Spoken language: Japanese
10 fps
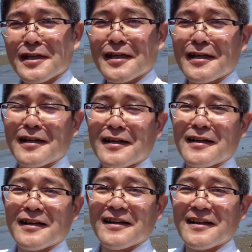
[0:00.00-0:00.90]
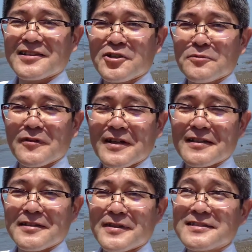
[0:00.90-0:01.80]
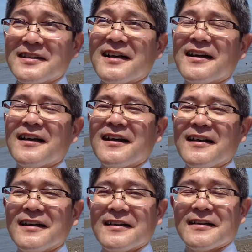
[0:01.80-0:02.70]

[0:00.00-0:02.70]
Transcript: は今日も笑ってますか